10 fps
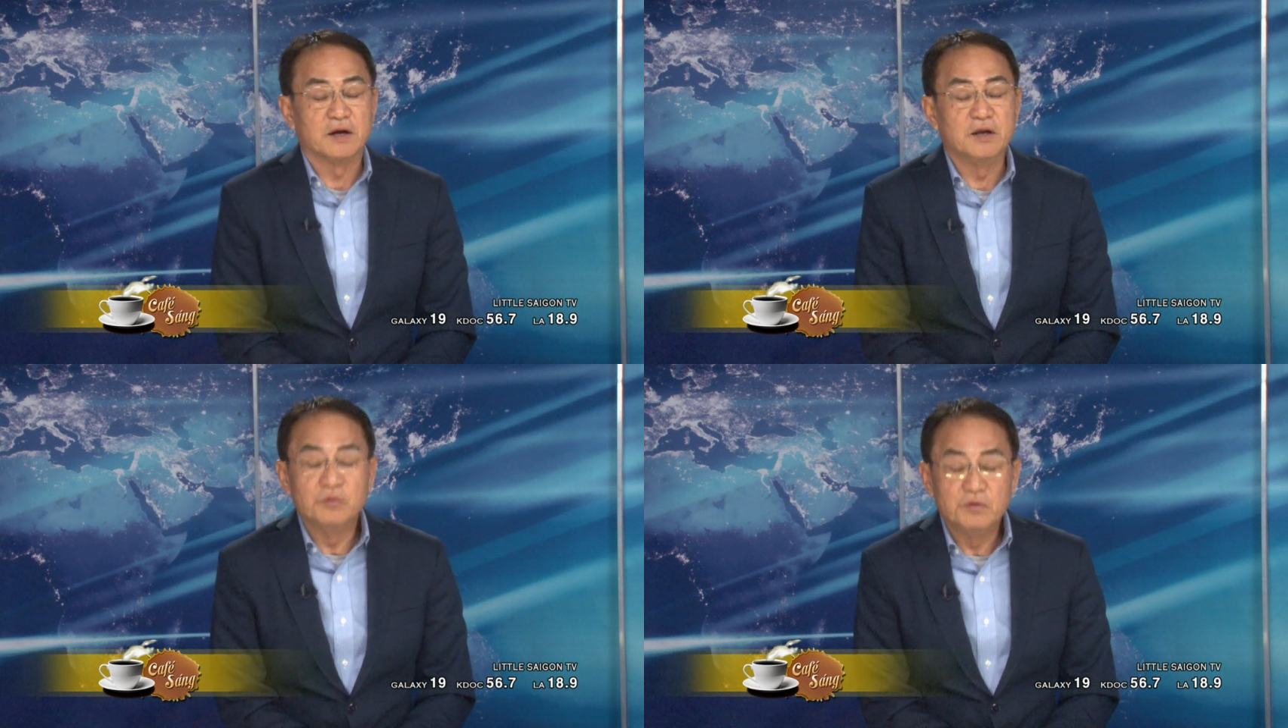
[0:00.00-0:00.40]

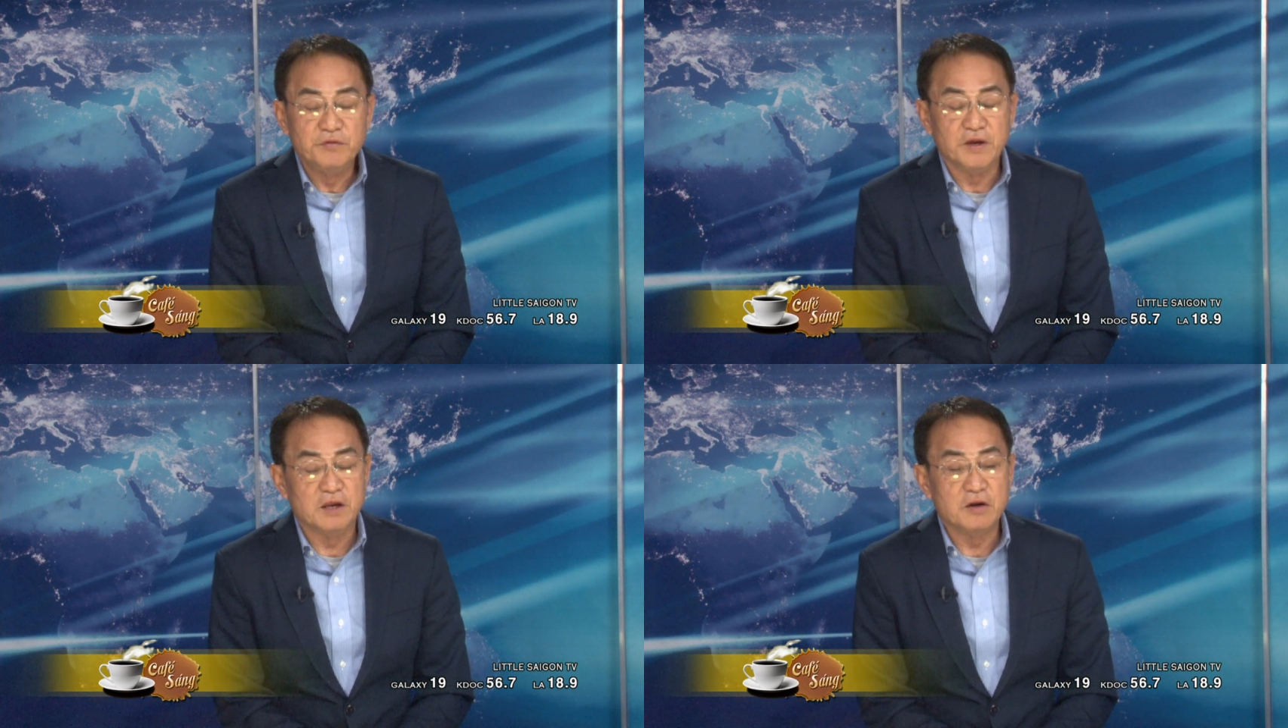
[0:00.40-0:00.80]
Kính thưa quý
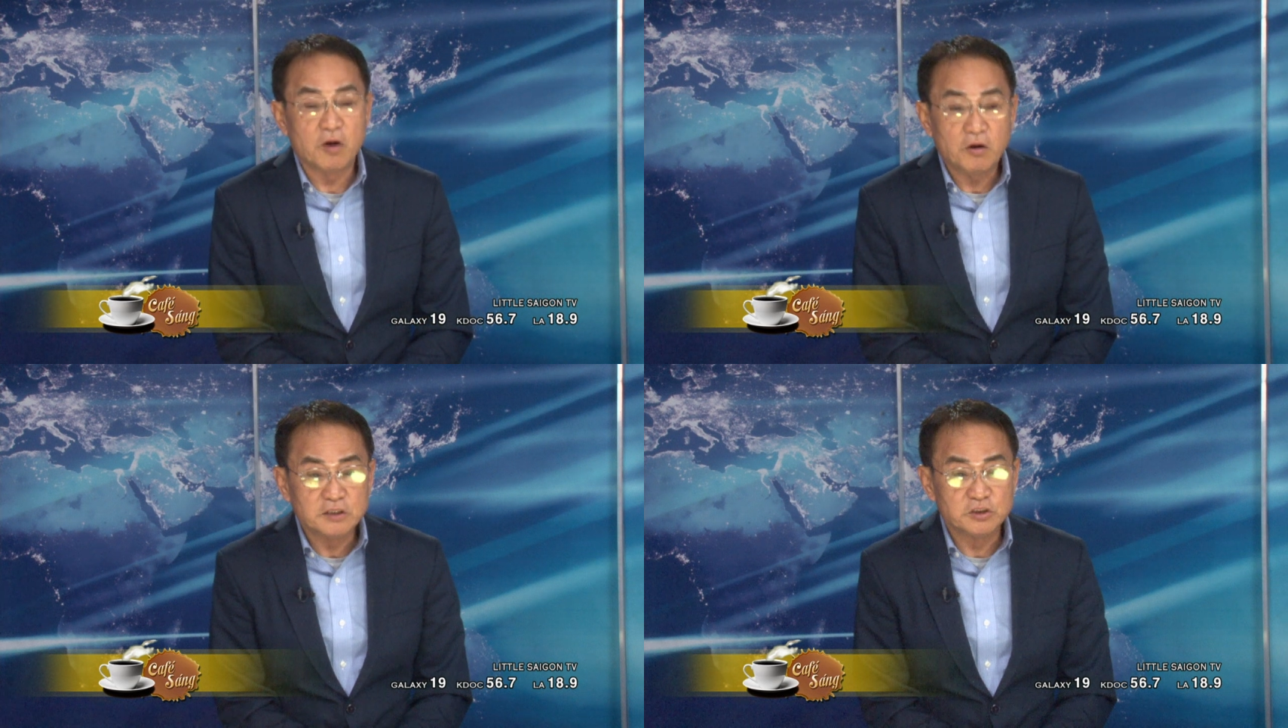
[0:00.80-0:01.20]
vị,
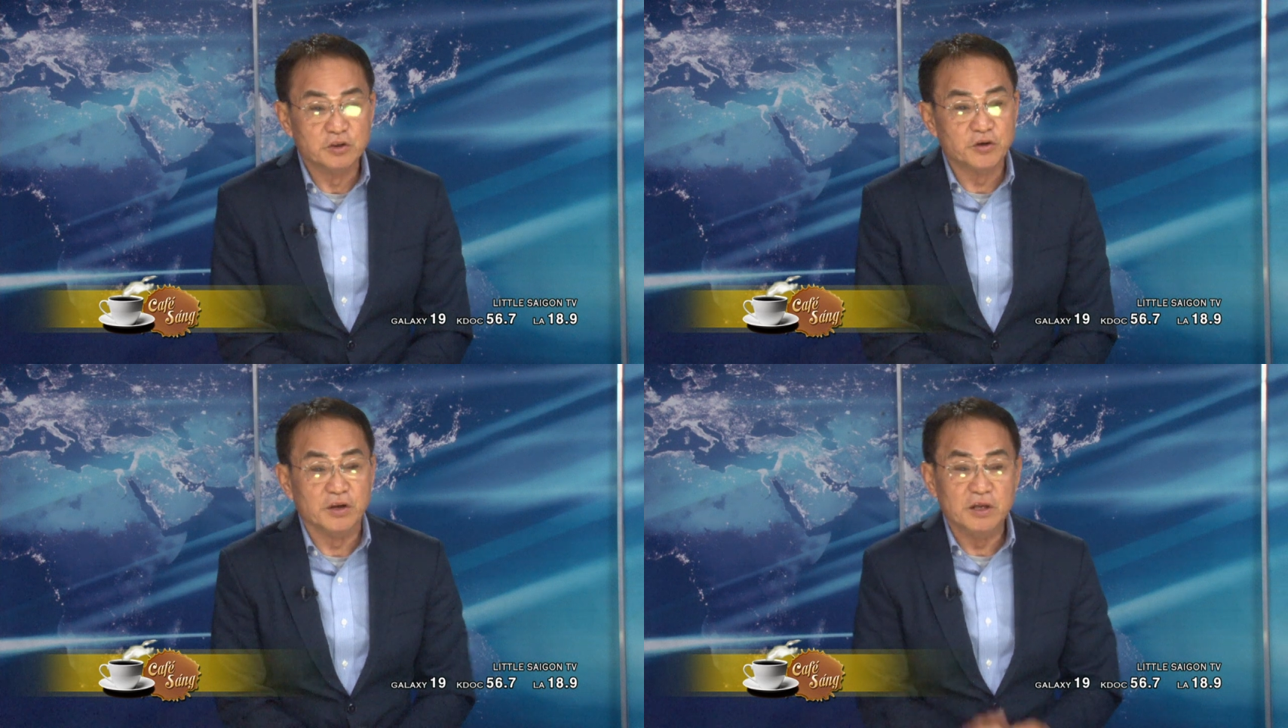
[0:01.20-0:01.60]
đó là sự
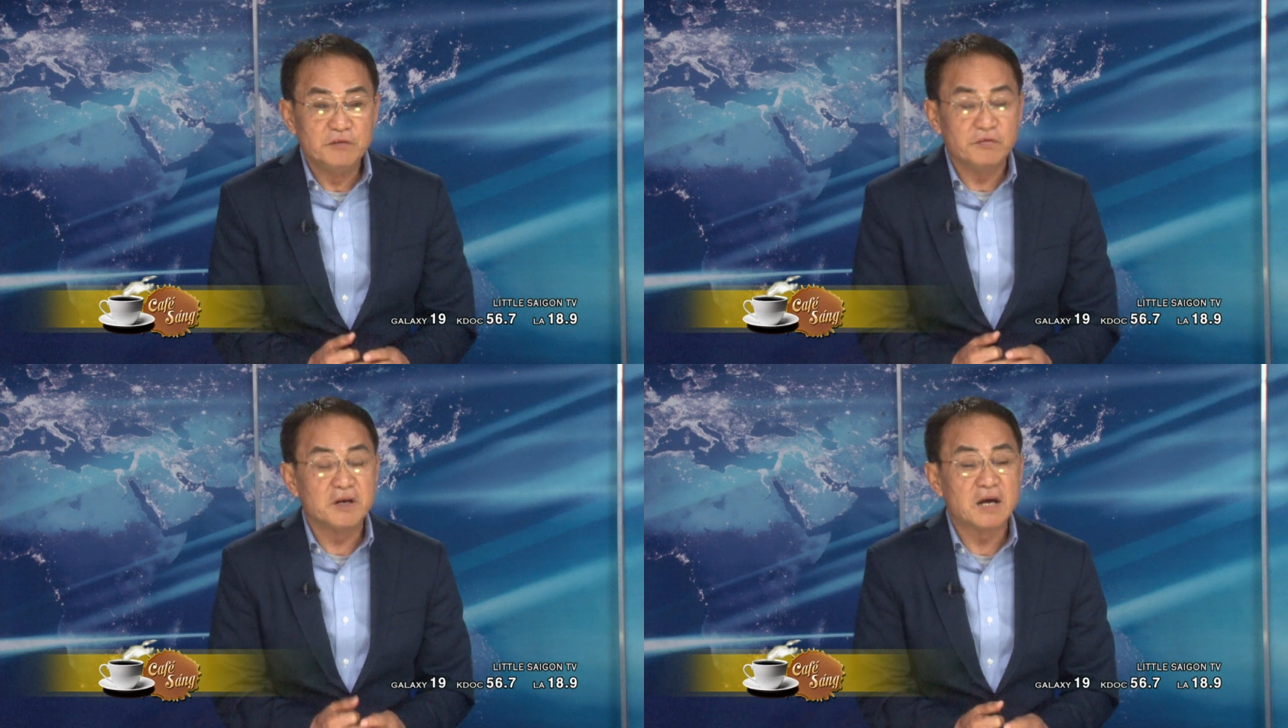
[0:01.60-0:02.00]
kiện
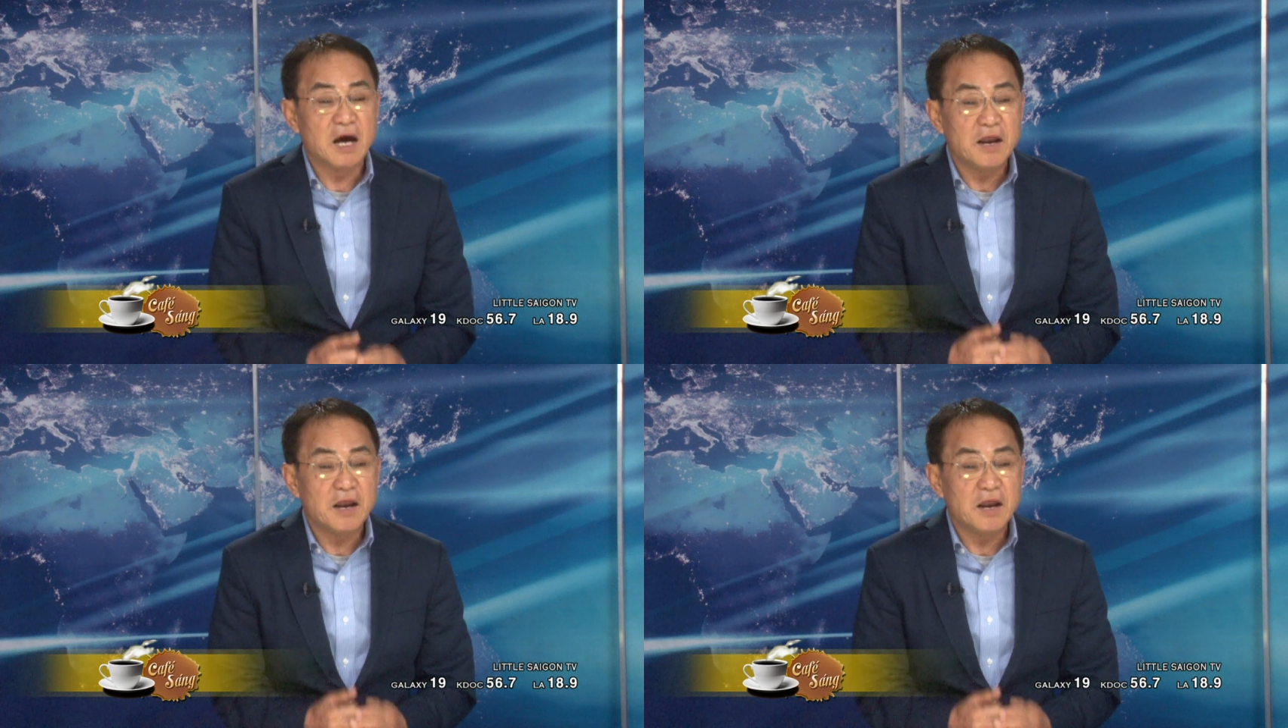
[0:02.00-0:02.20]
Ivanka